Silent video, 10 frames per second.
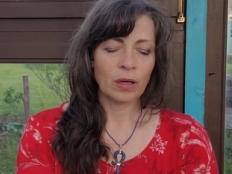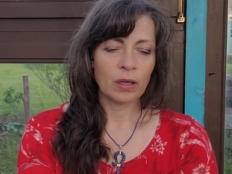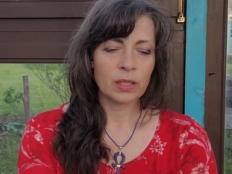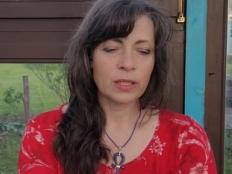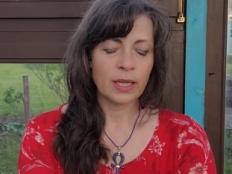
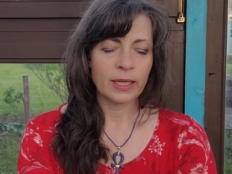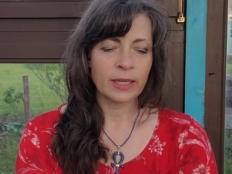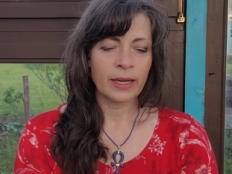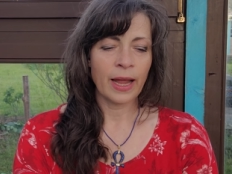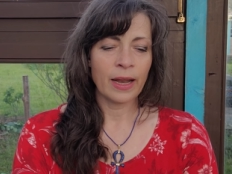Und jetzt leg
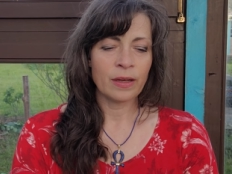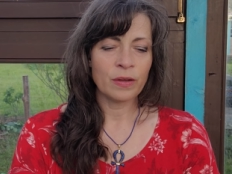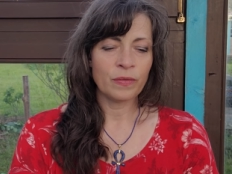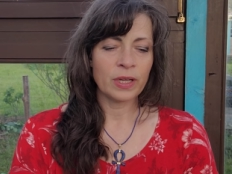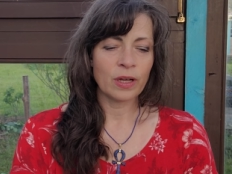deine
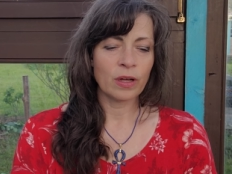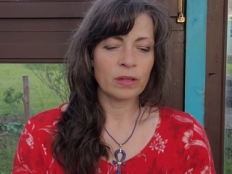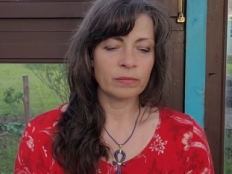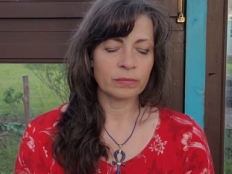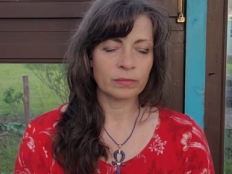Hände
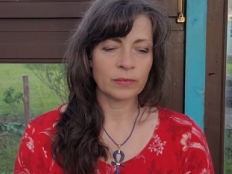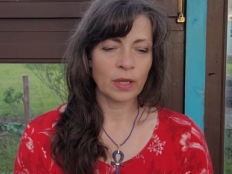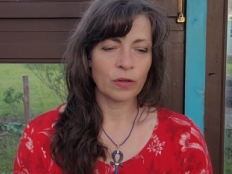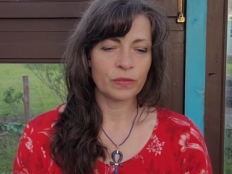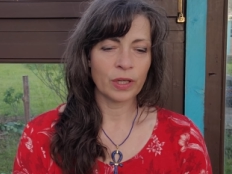wieder
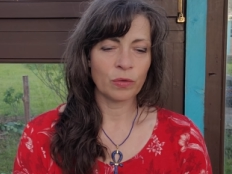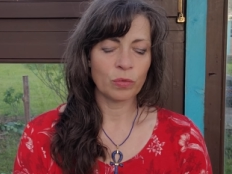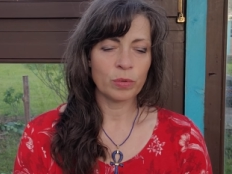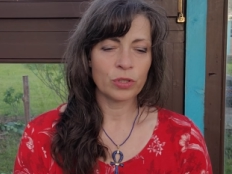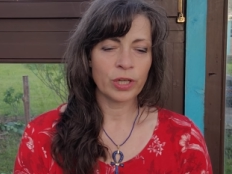auf deine
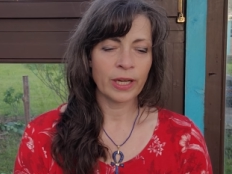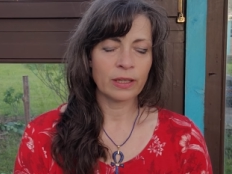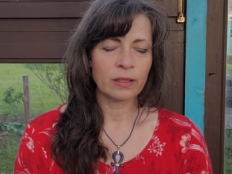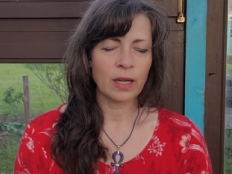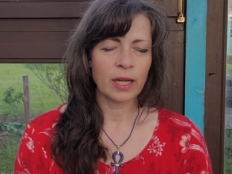
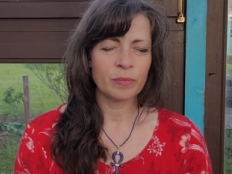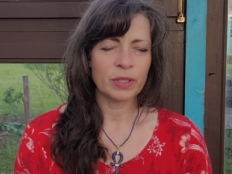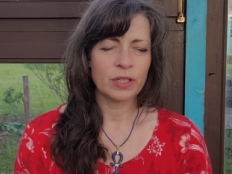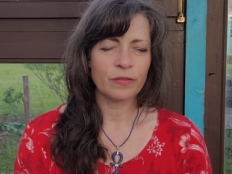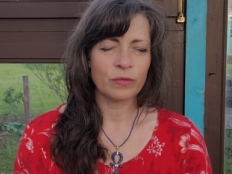Oberschenkel,
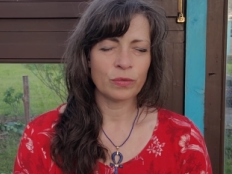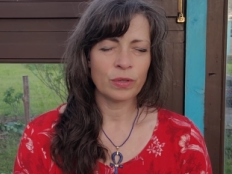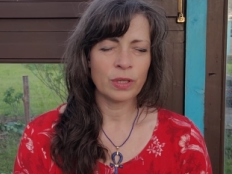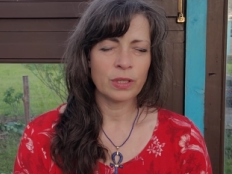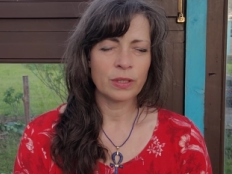atme tief
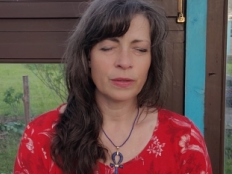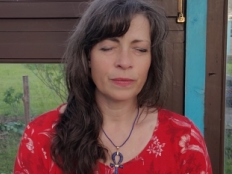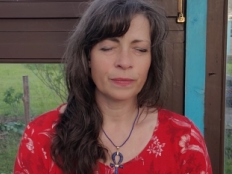durch.